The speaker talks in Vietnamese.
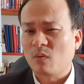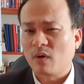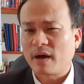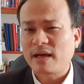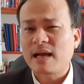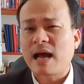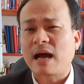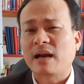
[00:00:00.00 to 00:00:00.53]
của
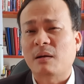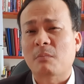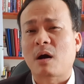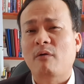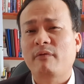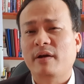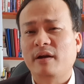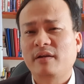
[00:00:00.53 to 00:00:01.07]
khách hàng được bảo
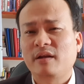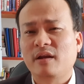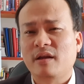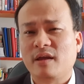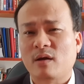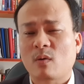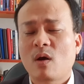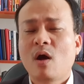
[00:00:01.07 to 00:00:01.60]
vệ rất là
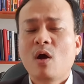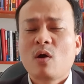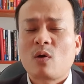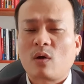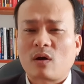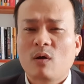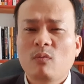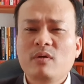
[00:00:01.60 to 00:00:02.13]
nhiều
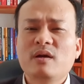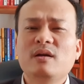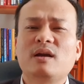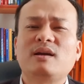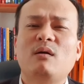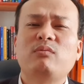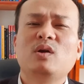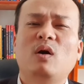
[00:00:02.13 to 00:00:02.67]
cũng như là
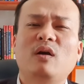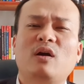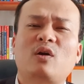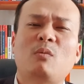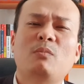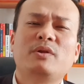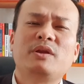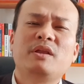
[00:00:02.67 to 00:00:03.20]
trong đó là có
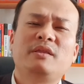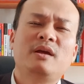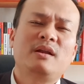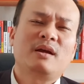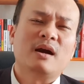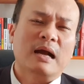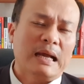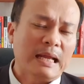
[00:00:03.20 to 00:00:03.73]
một chi tiết
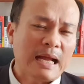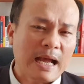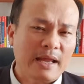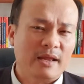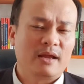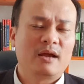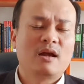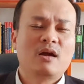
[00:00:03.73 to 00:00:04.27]
cực kỳ hay